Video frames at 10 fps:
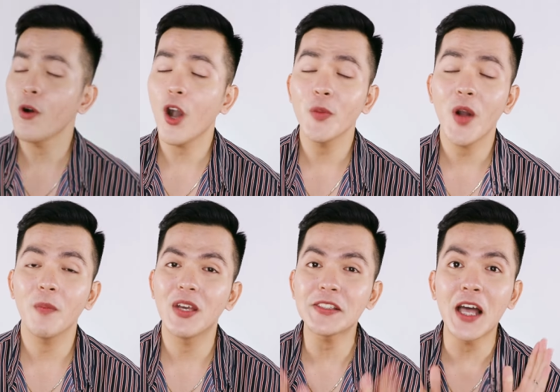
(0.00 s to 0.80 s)
So ngayon
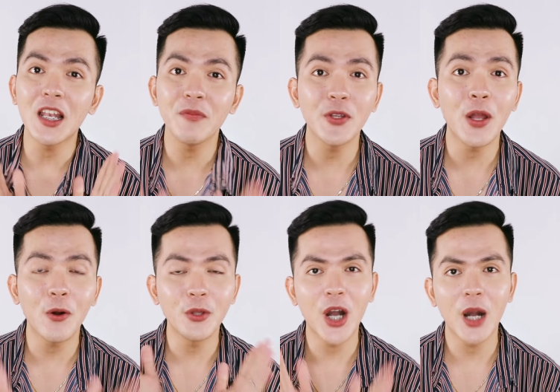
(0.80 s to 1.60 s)
mga best na alam nyo
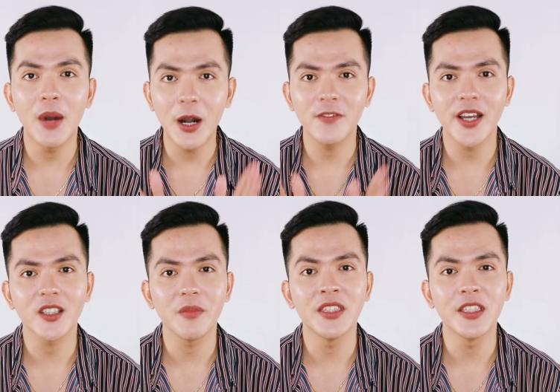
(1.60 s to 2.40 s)
na kung ano nga ba ang
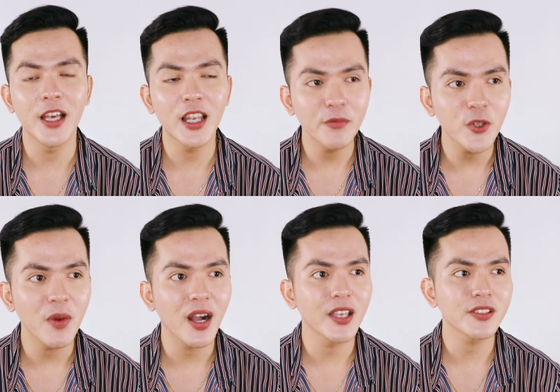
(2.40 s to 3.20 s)
vitamin E, alam
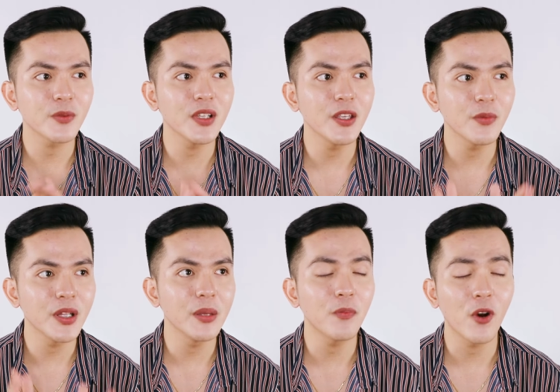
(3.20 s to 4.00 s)
nyo ba, it's really
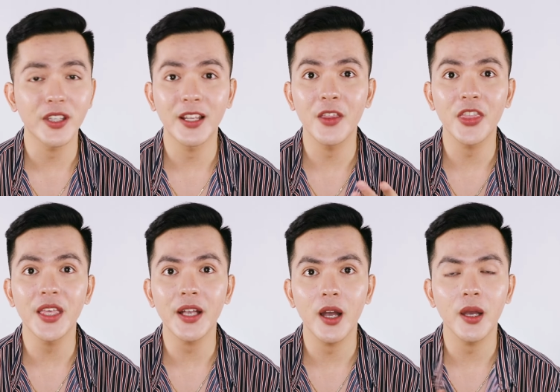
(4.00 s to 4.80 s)
really important. I
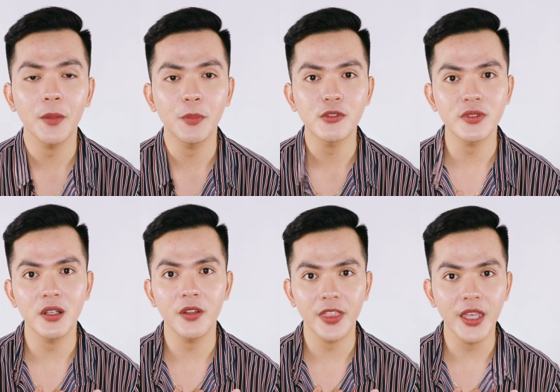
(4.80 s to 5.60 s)
think ha, I
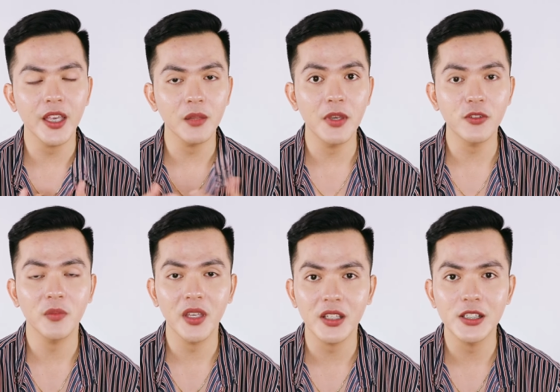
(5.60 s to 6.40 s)
personally think and based
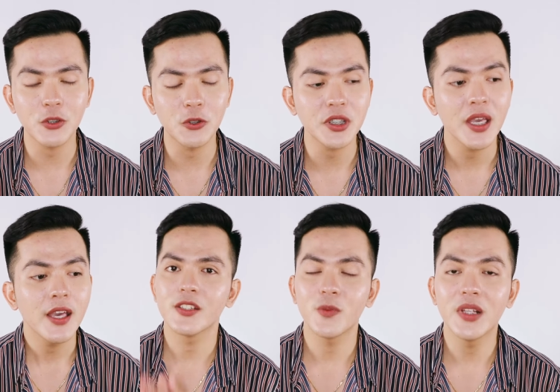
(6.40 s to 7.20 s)
on my research,
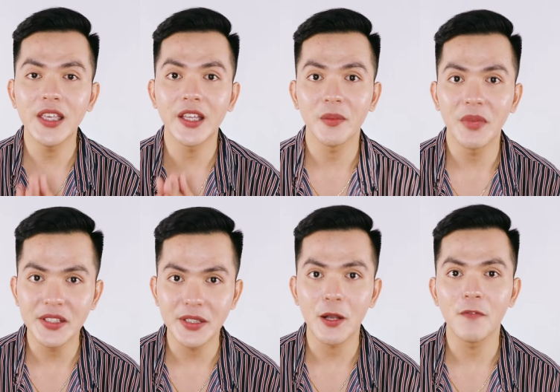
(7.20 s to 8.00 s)
it's really an
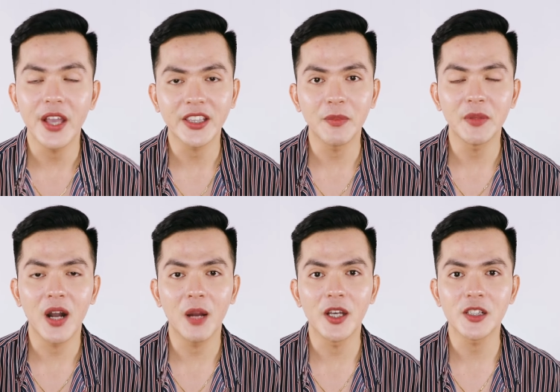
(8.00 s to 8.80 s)
amazing vitamin
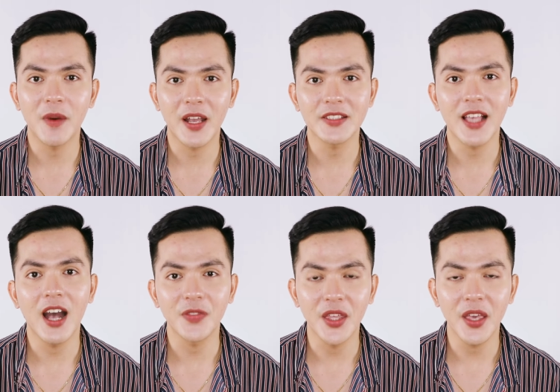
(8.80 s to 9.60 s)
mga best para sa
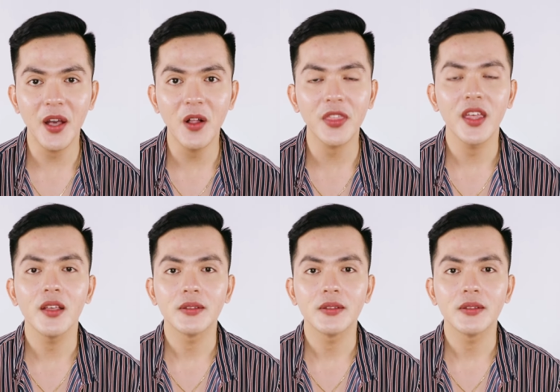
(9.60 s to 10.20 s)
ating health